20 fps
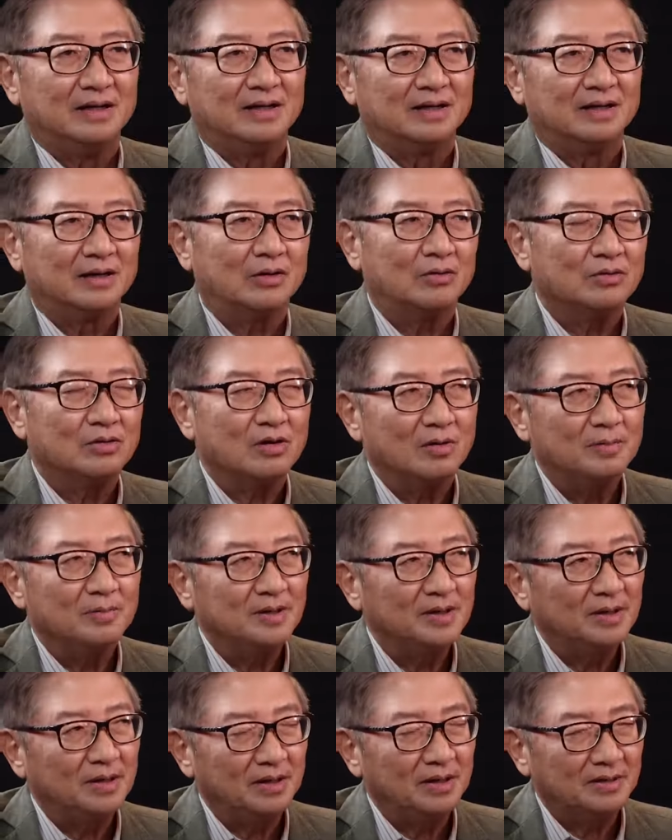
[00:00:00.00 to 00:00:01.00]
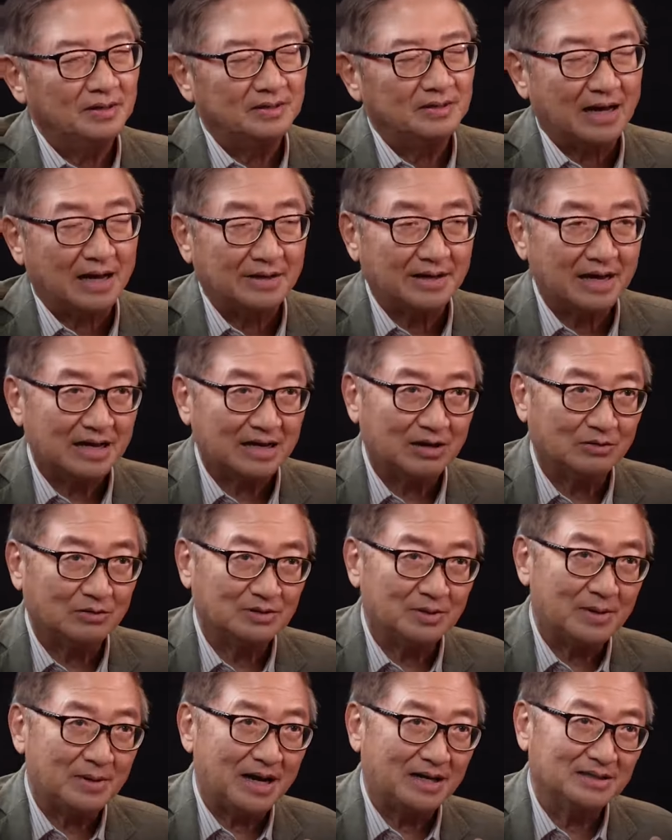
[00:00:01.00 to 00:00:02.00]
เราก็มีฐานะเขา
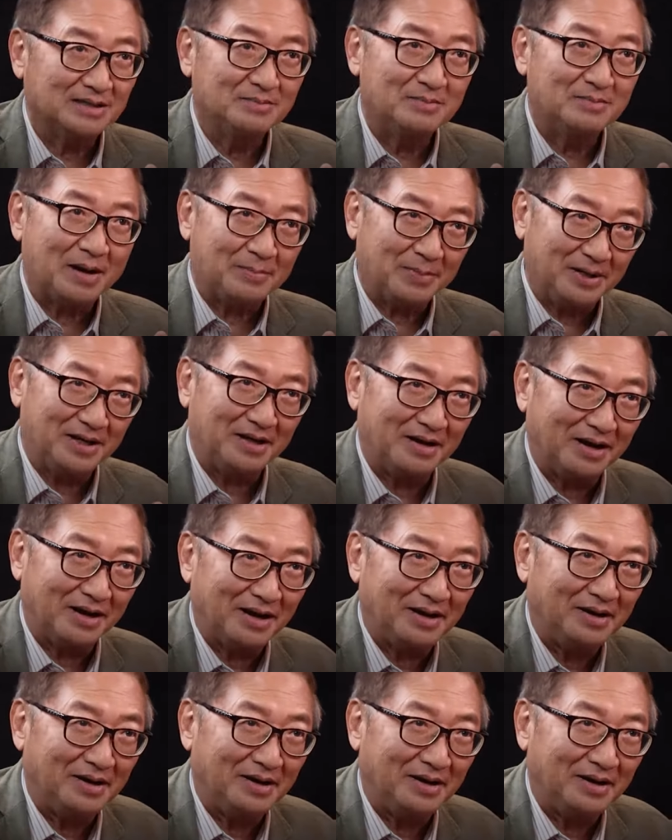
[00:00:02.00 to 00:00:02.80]
จะมา คือมาเป็นอะไร